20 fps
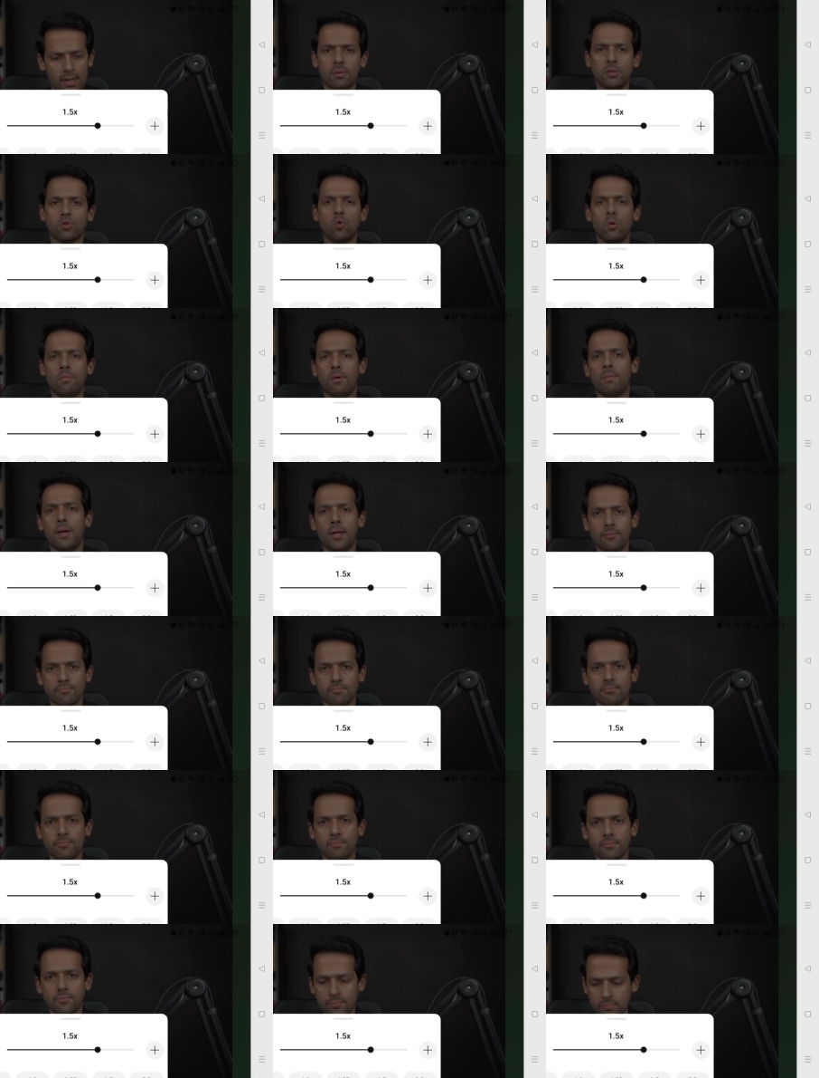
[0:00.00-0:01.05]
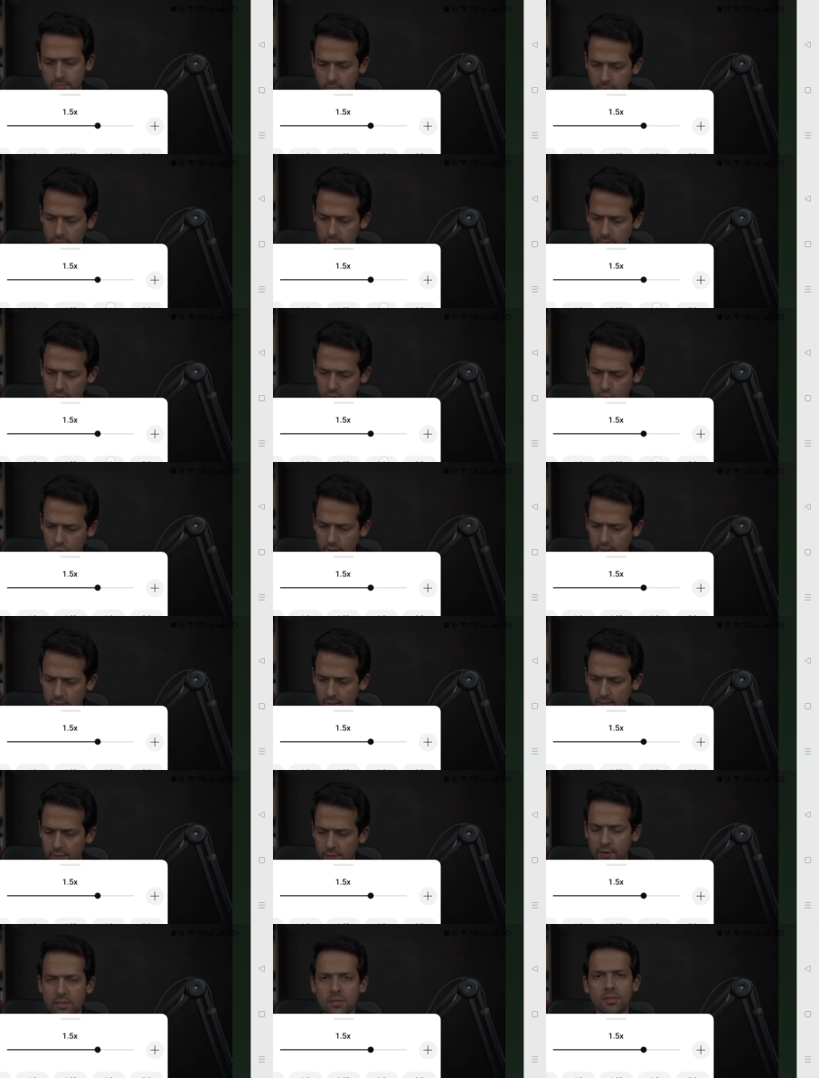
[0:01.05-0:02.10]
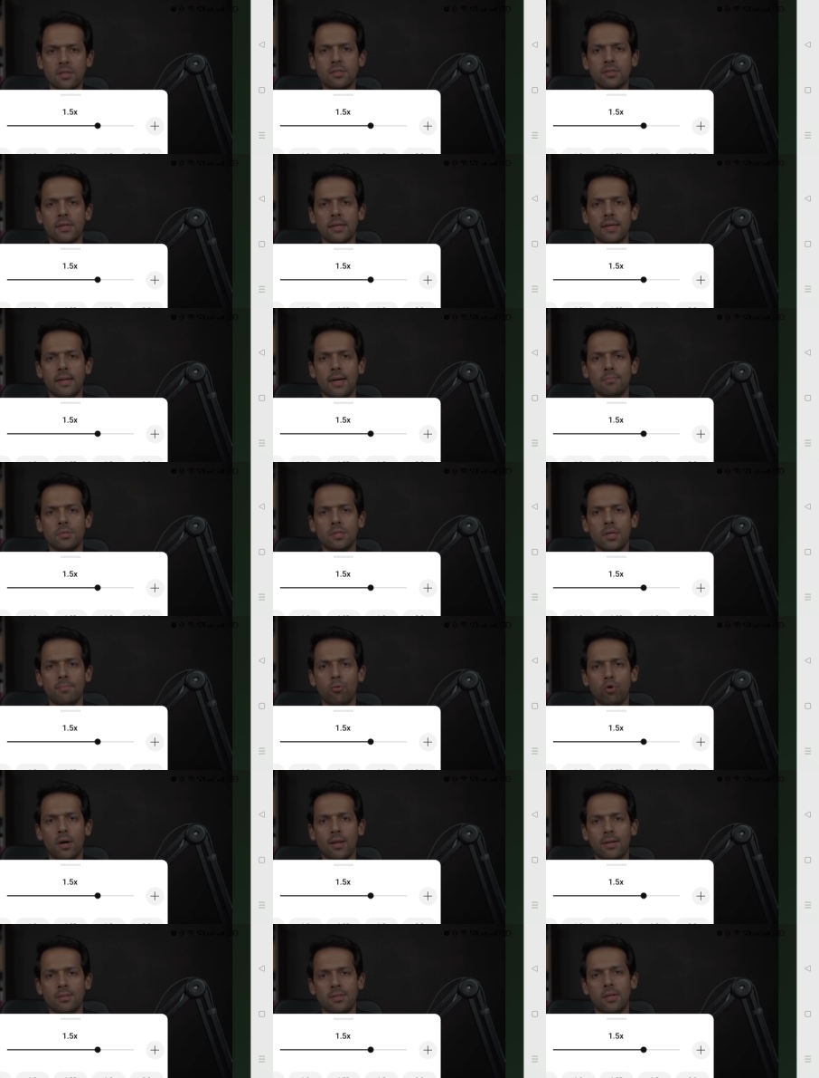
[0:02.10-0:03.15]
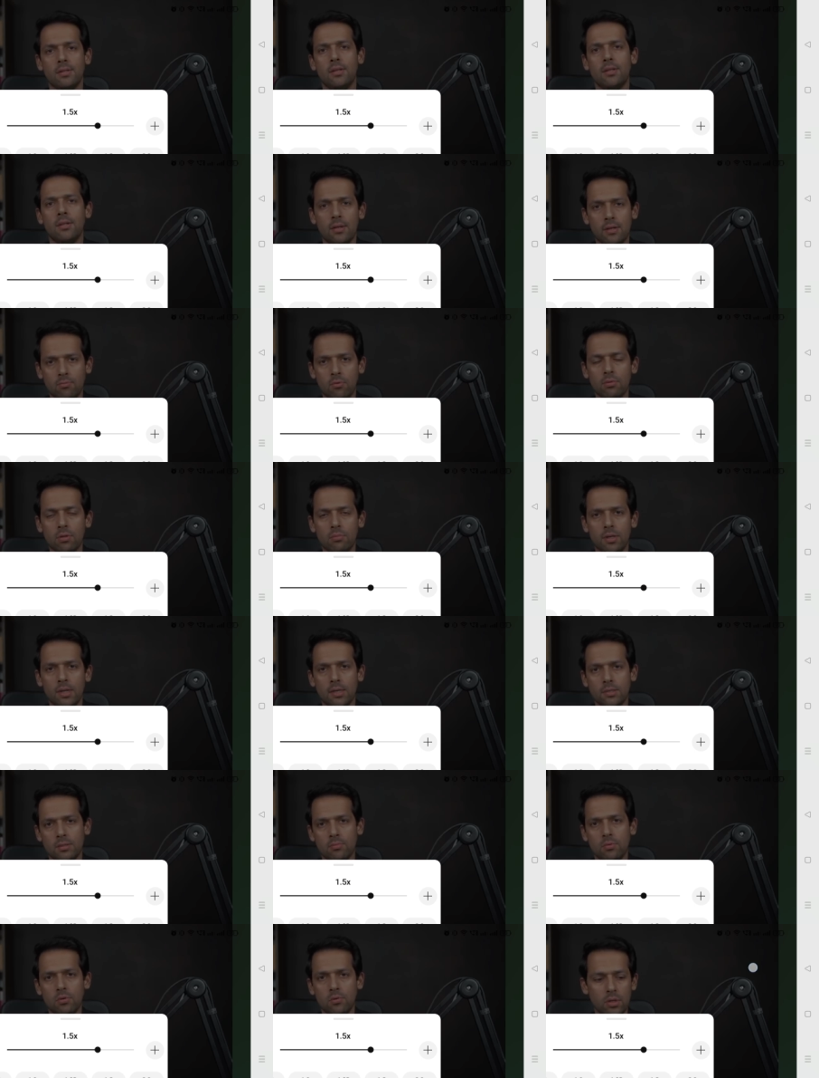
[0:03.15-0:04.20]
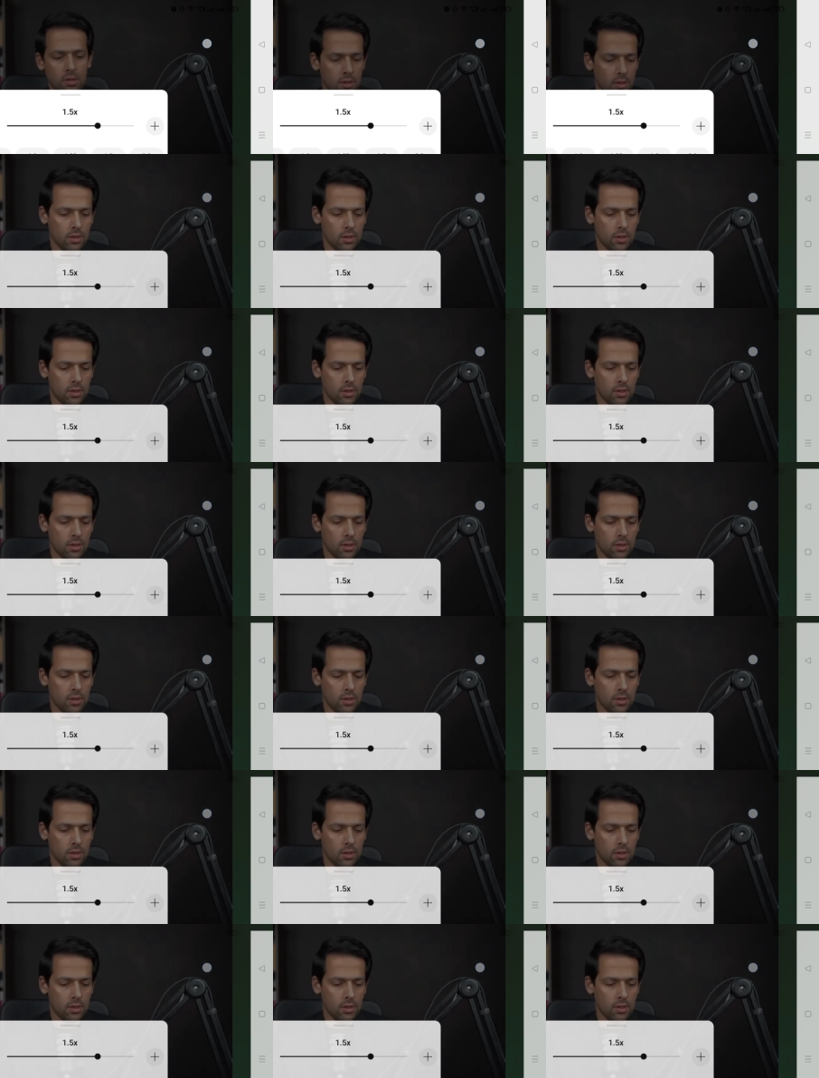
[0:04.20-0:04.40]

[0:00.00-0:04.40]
मैंने भी स्कूल में पढ़ा क्योंकि फ़र्स्ट सिटीज़न के नाम से पुकारा हाँ। जाता था मोहम्मद बिन कासिम को